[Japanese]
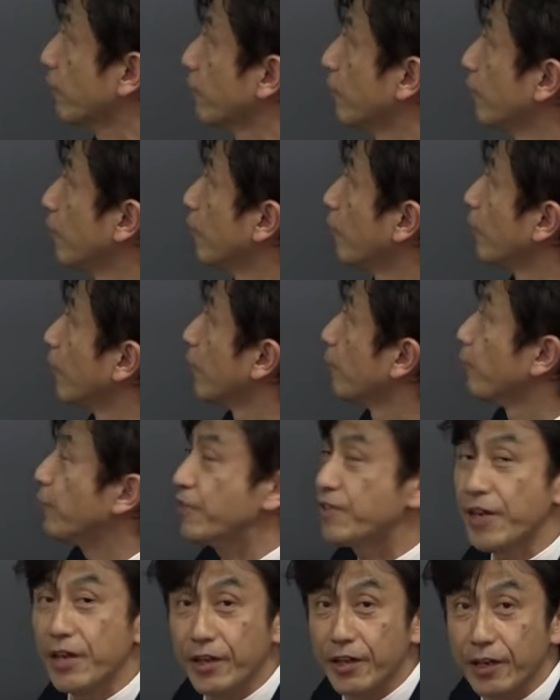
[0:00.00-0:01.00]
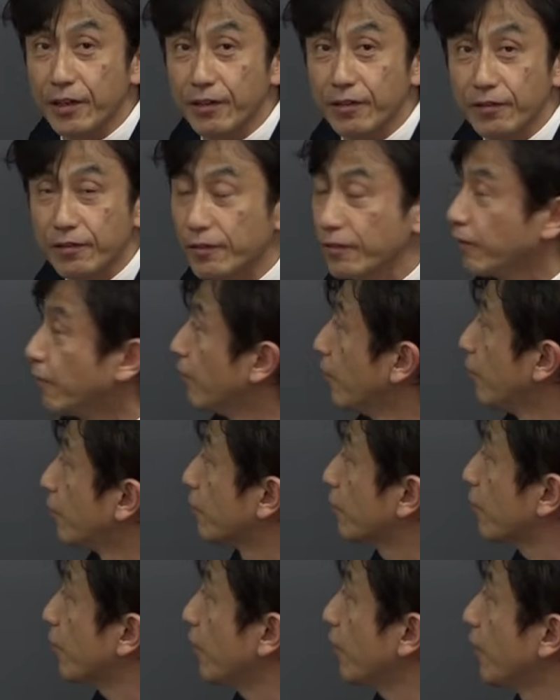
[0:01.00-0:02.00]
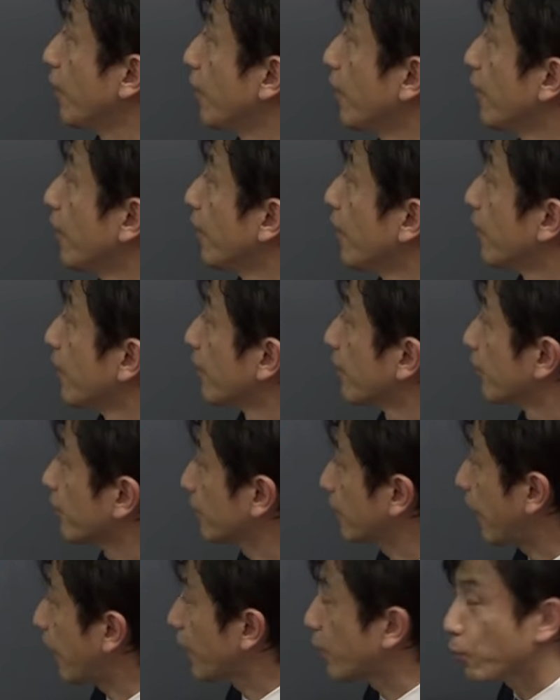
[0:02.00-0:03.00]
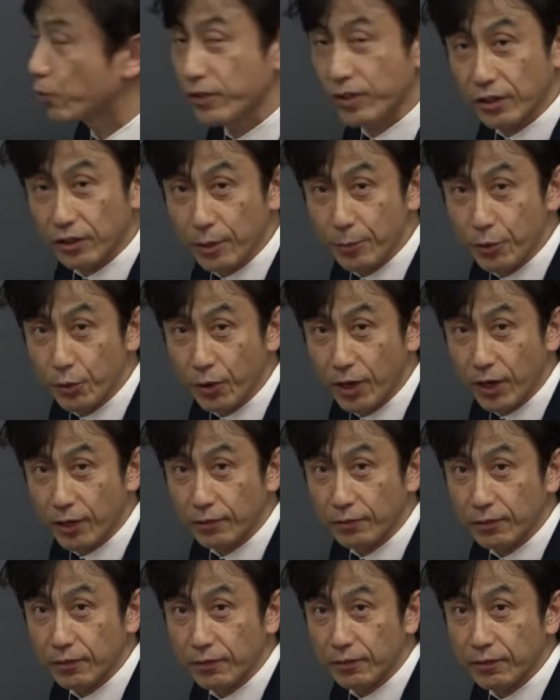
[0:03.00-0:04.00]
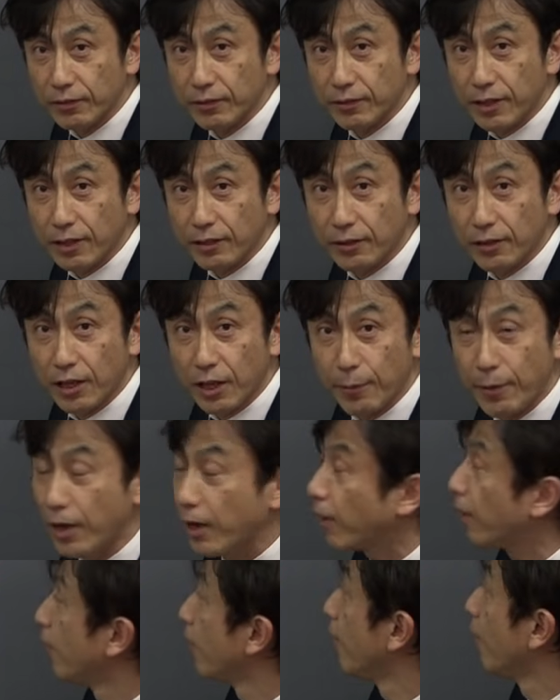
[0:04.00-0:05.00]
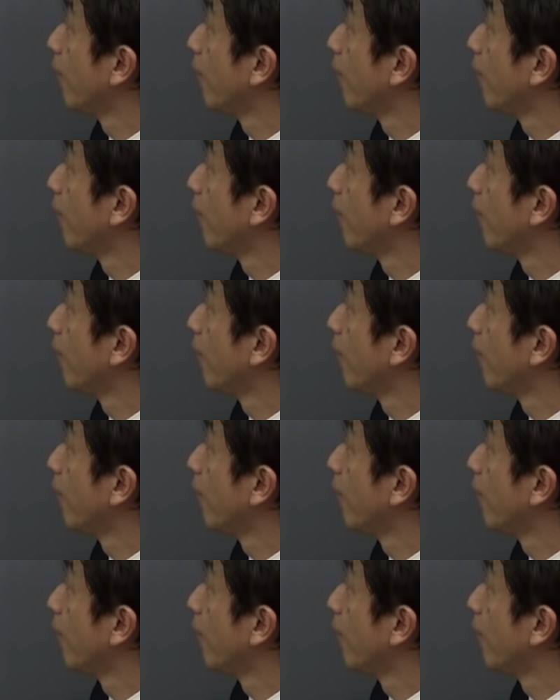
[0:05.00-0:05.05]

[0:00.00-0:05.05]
す。未然形です。次たりを使ってみようか。だったらば